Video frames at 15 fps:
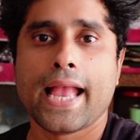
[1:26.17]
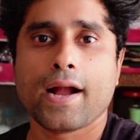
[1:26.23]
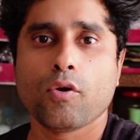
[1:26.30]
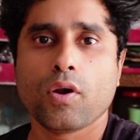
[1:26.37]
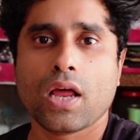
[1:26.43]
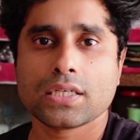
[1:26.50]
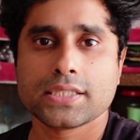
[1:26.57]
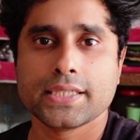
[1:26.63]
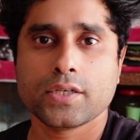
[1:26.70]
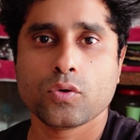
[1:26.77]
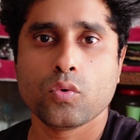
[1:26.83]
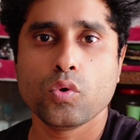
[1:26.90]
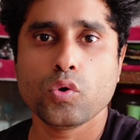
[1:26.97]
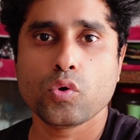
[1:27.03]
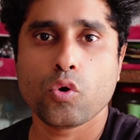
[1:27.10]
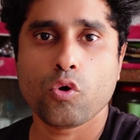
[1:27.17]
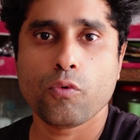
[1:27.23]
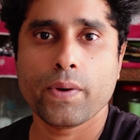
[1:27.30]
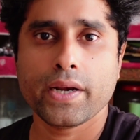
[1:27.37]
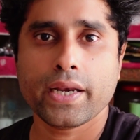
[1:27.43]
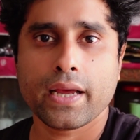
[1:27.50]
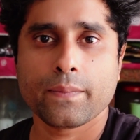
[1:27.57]
এখন আসি কোন
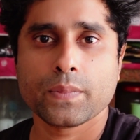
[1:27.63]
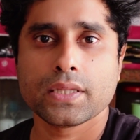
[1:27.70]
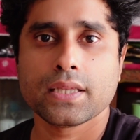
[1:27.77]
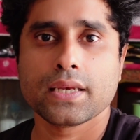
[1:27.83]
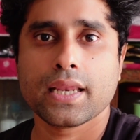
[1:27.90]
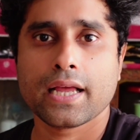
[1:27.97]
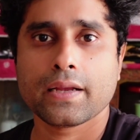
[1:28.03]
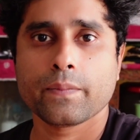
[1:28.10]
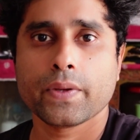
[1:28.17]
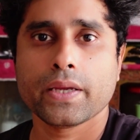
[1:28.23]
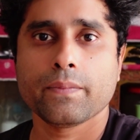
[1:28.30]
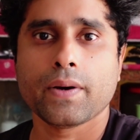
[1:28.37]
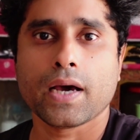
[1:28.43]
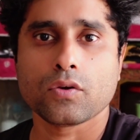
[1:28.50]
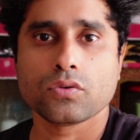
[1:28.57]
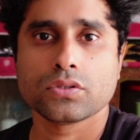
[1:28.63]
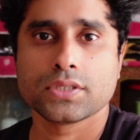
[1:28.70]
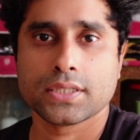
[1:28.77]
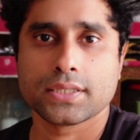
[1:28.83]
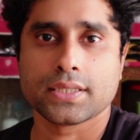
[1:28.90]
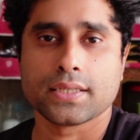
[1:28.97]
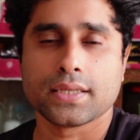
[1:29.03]
ডকুমেন্ট আপনাদের লাগবে ভারত
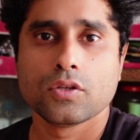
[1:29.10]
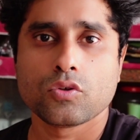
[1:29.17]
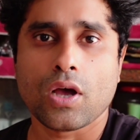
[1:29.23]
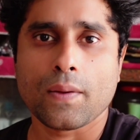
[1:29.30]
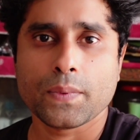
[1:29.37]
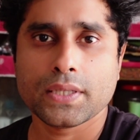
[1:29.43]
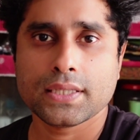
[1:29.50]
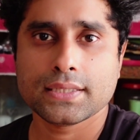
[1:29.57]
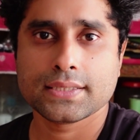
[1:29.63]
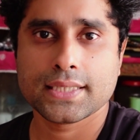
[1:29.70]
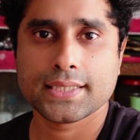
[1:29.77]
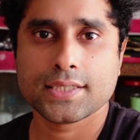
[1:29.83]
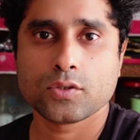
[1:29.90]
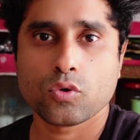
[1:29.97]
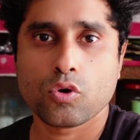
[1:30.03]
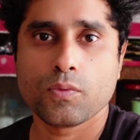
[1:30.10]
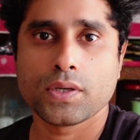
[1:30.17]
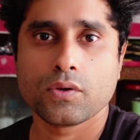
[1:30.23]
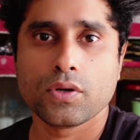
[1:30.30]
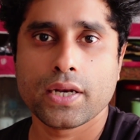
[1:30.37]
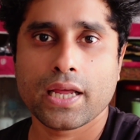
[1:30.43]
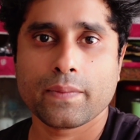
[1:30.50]
যেতে তো আপনাদের যে যে
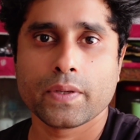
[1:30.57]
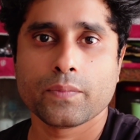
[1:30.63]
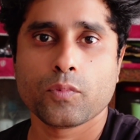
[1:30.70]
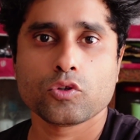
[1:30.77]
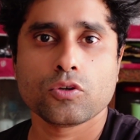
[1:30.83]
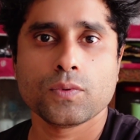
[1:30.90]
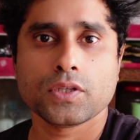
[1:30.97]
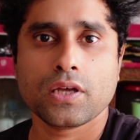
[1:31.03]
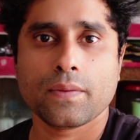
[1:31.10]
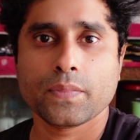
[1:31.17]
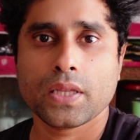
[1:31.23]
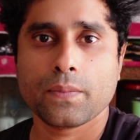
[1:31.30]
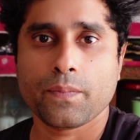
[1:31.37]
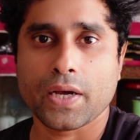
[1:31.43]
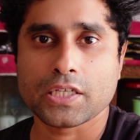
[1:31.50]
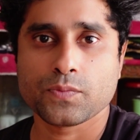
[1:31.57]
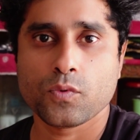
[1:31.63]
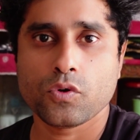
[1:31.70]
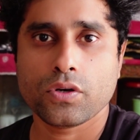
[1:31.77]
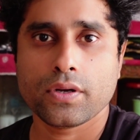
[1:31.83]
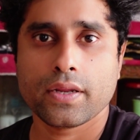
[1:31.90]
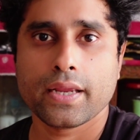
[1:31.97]
ডকুমেন্টগুলি লাগবে প্রথমে তো আপনার
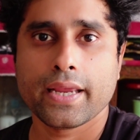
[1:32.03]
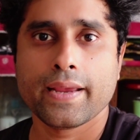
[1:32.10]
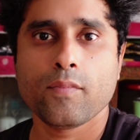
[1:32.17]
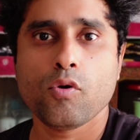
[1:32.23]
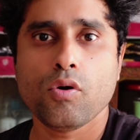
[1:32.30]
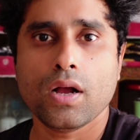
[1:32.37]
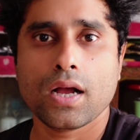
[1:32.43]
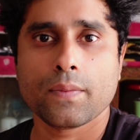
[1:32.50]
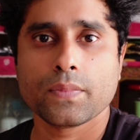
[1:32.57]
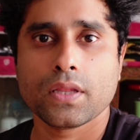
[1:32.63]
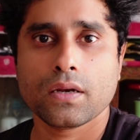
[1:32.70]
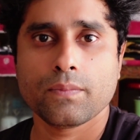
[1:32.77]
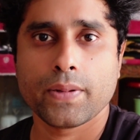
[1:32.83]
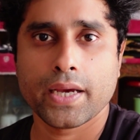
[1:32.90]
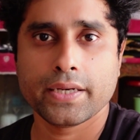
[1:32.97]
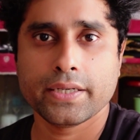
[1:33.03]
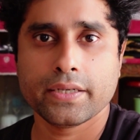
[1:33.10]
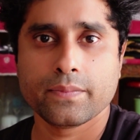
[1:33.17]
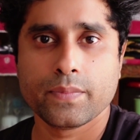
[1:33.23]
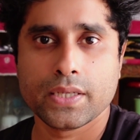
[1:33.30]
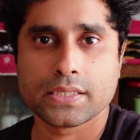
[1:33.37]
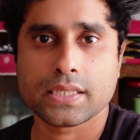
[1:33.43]
পাসপোর্ট এবং আপনার ভ্যালিড
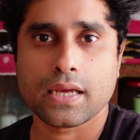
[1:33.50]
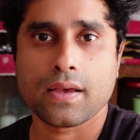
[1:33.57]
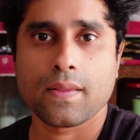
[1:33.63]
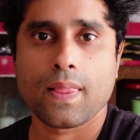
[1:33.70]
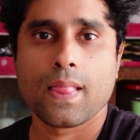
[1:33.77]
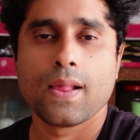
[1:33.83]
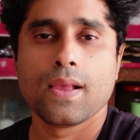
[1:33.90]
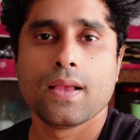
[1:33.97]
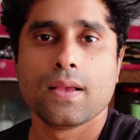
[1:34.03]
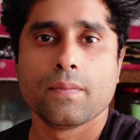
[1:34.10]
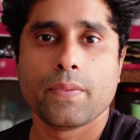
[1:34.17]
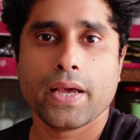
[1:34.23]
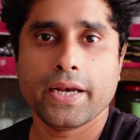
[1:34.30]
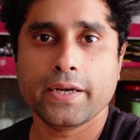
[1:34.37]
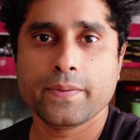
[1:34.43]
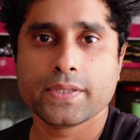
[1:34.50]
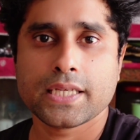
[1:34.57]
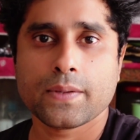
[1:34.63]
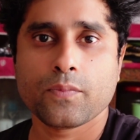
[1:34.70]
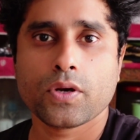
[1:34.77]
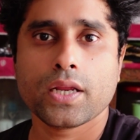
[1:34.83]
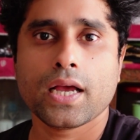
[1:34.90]
ভিসা ভ্যালিড
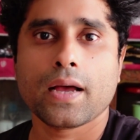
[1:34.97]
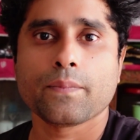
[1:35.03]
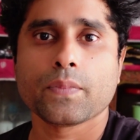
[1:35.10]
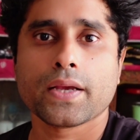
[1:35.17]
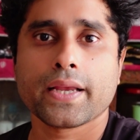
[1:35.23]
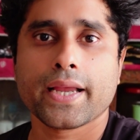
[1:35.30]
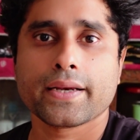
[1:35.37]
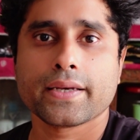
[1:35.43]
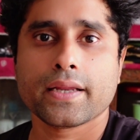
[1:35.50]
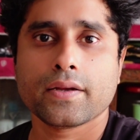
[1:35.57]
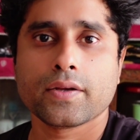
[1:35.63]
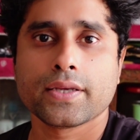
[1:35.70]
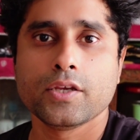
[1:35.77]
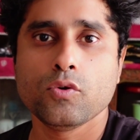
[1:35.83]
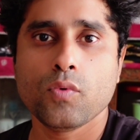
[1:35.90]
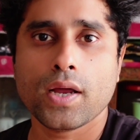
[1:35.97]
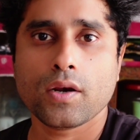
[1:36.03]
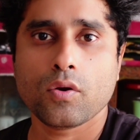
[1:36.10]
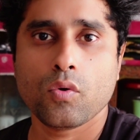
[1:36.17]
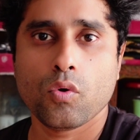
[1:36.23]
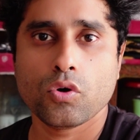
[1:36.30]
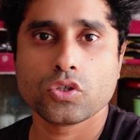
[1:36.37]
ভিসার পরে আপনাকে একটা কিউআর
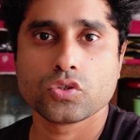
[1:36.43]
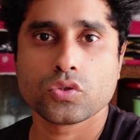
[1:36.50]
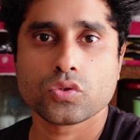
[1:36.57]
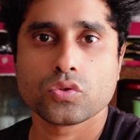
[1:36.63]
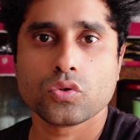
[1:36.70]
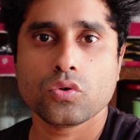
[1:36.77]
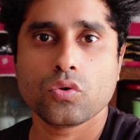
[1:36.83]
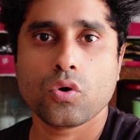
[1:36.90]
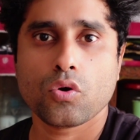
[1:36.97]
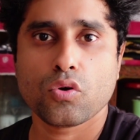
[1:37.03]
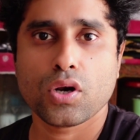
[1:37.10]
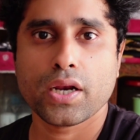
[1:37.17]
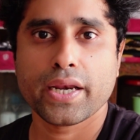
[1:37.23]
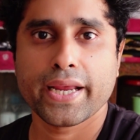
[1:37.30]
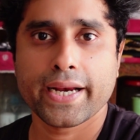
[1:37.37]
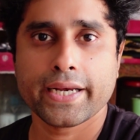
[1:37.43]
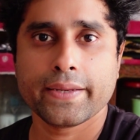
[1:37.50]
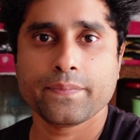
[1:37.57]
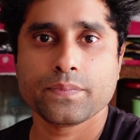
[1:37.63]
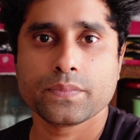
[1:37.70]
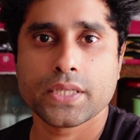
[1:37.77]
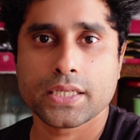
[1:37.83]
কোডযুক্ত করোনা
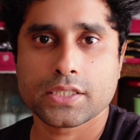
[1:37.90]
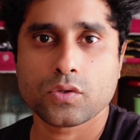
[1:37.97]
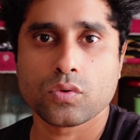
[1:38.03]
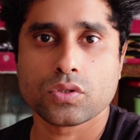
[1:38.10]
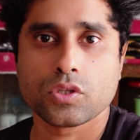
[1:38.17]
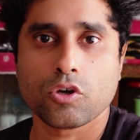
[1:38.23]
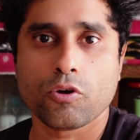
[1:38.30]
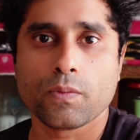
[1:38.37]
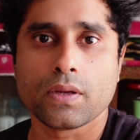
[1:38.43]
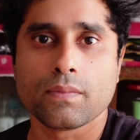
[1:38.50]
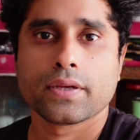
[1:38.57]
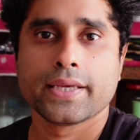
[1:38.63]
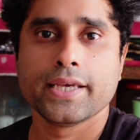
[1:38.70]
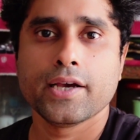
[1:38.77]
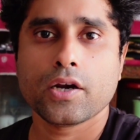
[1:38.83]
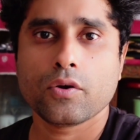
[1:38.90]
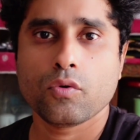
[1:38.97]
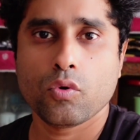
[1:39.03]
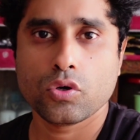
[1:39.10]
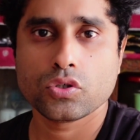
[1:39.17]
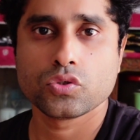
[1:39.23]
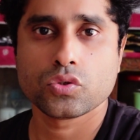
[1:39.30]
নেগেটিভ টেস্ট করতে হবে মানে কিউআর
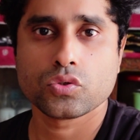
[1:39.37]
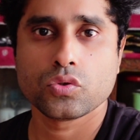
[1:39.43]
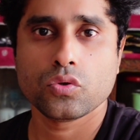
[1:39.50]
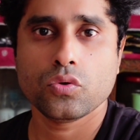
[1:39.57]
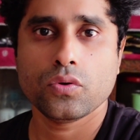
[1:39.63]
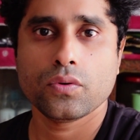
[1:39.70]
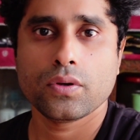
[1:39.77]
কোডযুক্ত